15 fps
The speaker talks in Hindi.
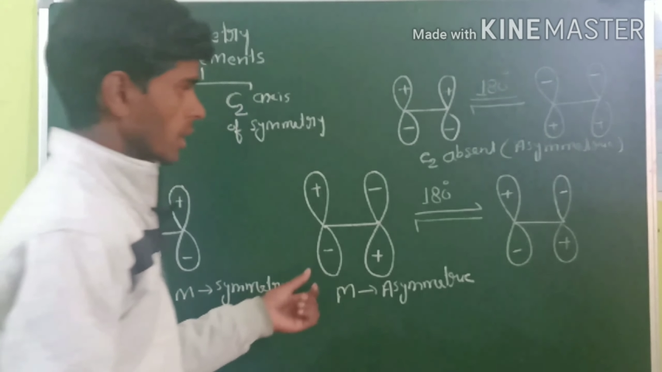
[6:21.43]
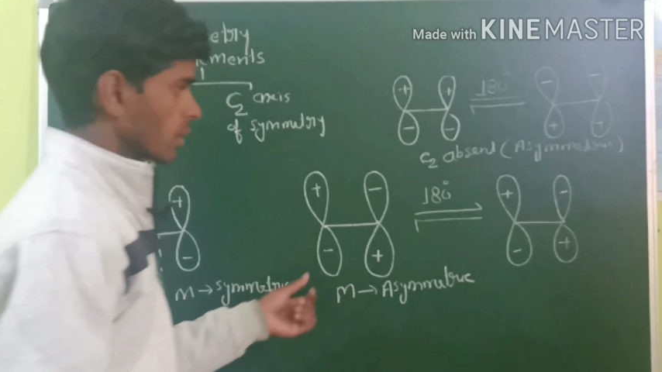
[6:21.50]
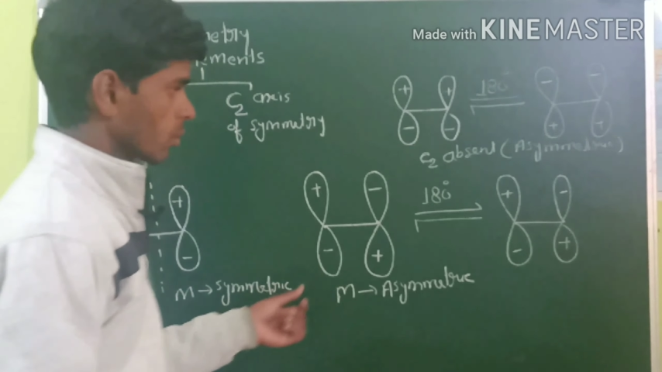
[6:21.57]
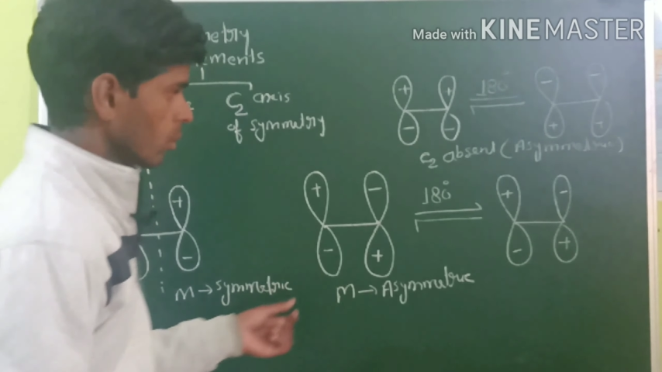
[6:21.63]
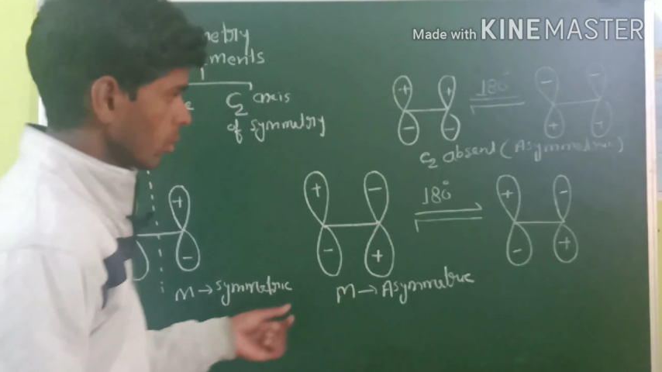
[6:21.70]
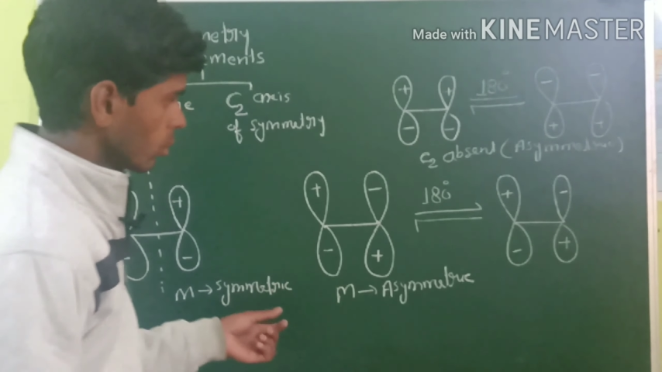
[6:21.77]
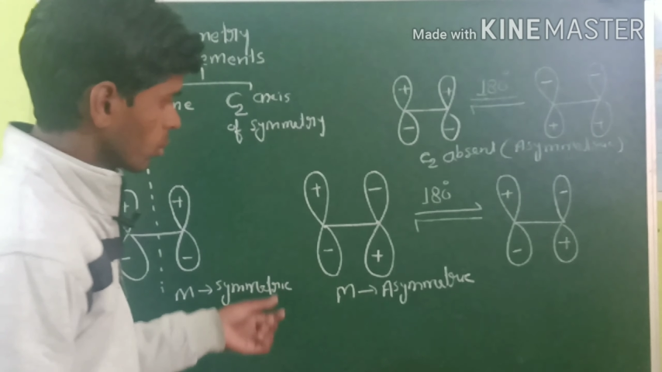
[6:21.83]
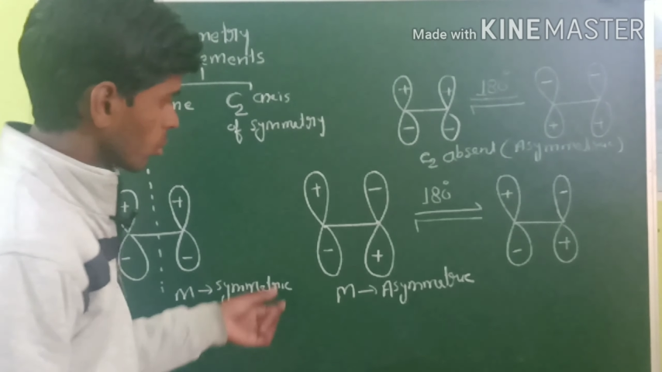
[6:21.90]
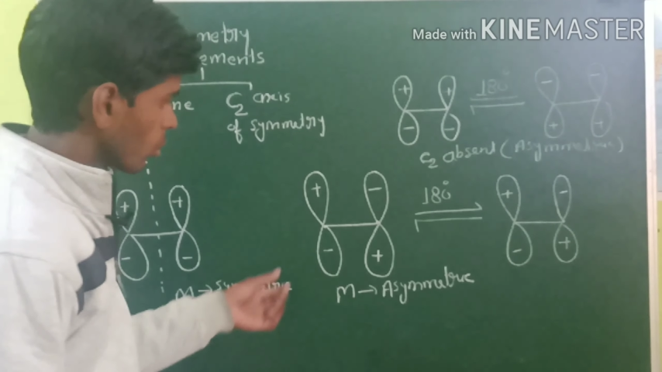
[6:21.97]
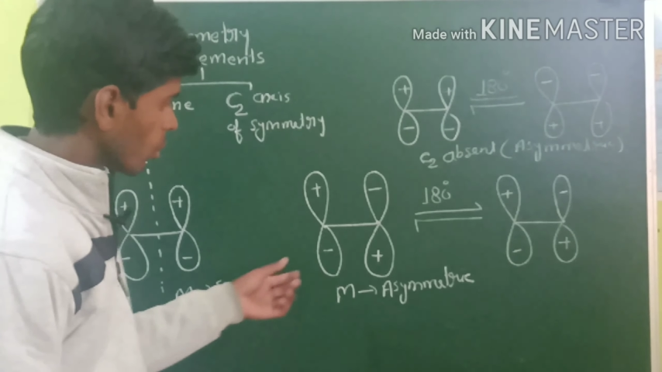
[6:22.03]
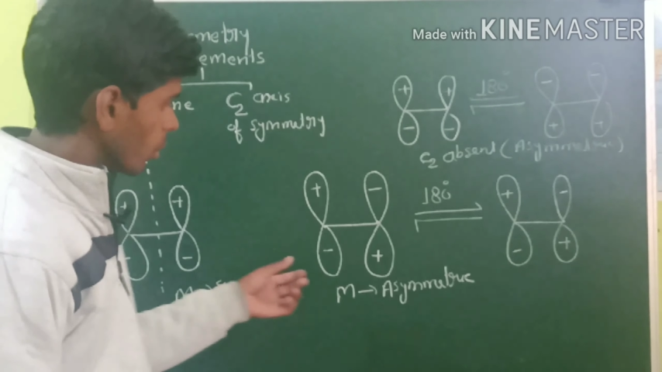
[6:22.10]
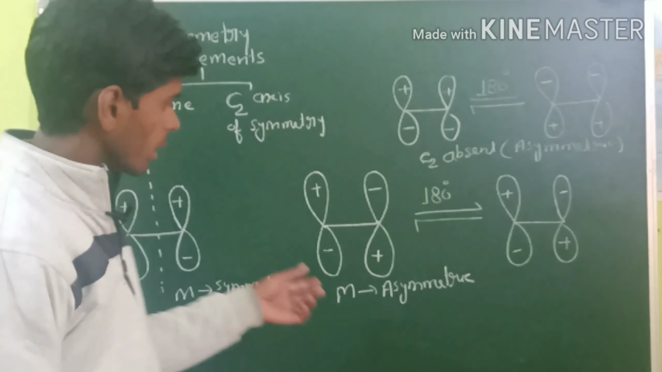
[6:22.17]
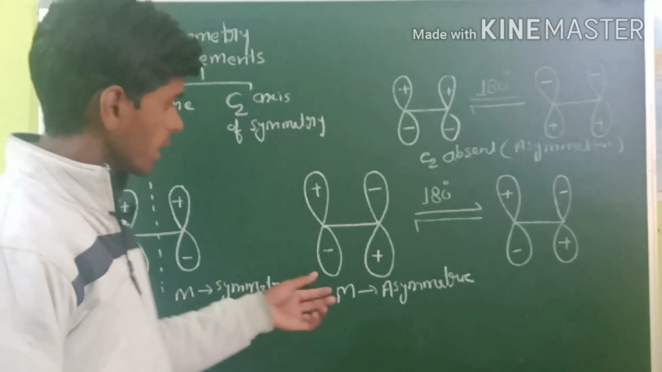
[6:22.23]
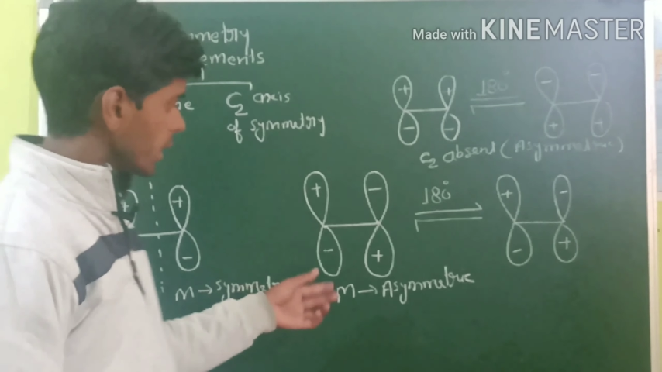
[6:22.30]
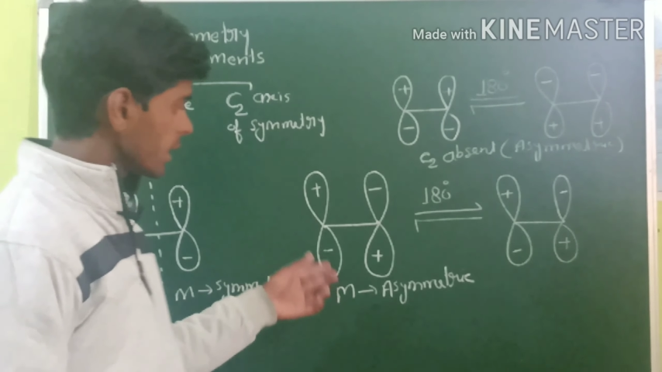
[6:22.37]
किया इसको तो
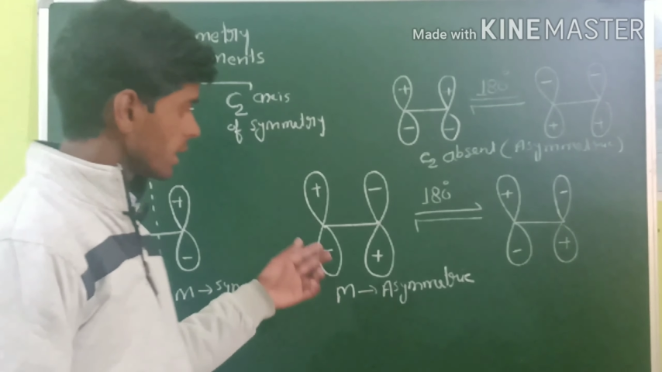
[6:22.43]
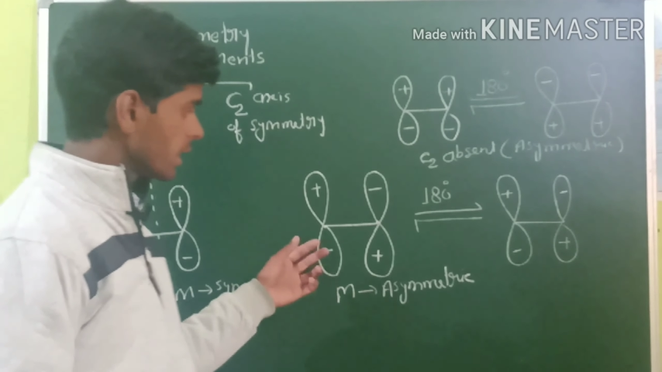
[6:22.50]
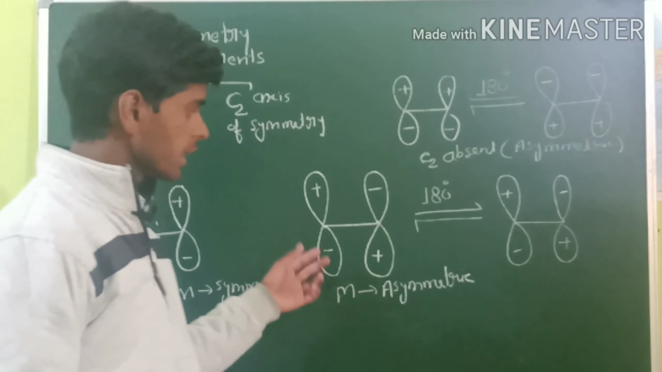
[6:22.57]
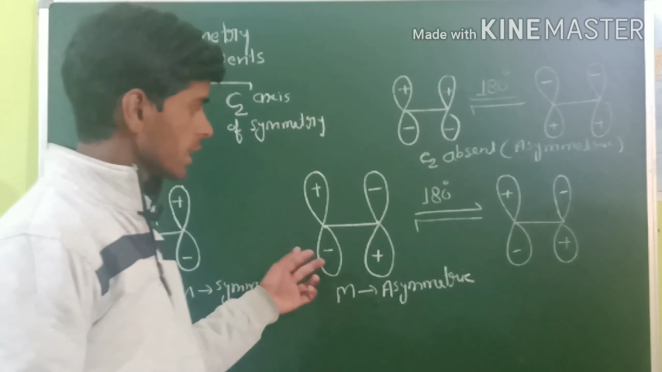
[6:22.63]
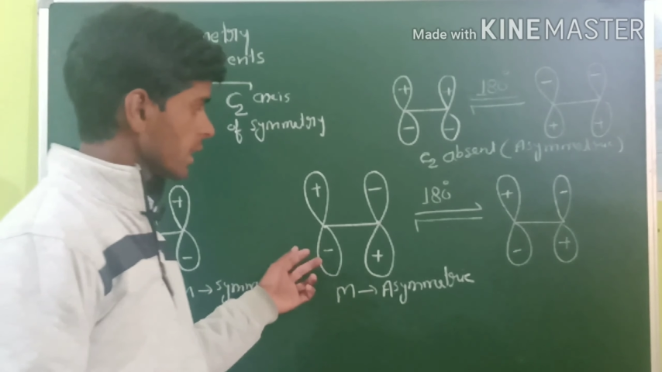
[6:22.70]
इसी